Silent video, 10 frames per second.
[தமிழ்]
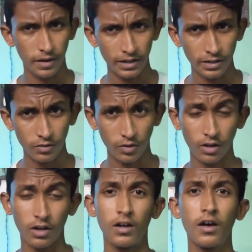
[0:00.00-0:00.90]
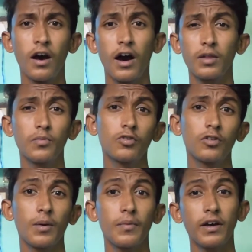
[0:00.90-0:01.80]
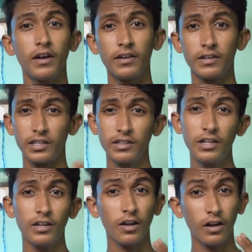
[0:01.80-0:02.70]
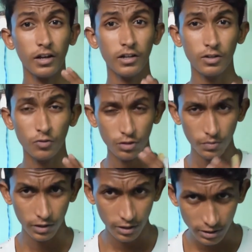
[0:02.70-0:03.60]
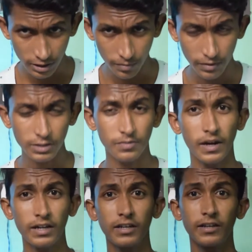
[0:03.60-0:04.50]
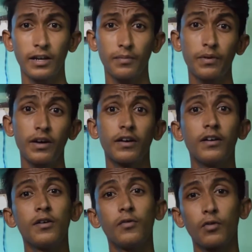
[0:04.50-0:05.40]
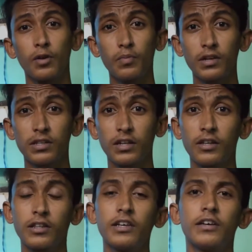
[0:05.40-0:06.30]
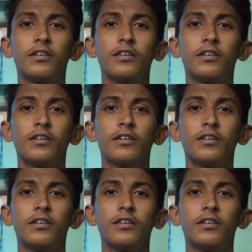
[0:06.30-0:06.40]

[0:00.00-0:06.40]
பேட்ரின்னு சொல்லலாம் அது மட்டும் இல்லாமல் இந்த நாலாயிரத்தி நூற்றி பதினஞ்சு எம்ஏஹெச் பேட்டரியை நிரப்ப ஒன் ப்ளஸ்லேருந்து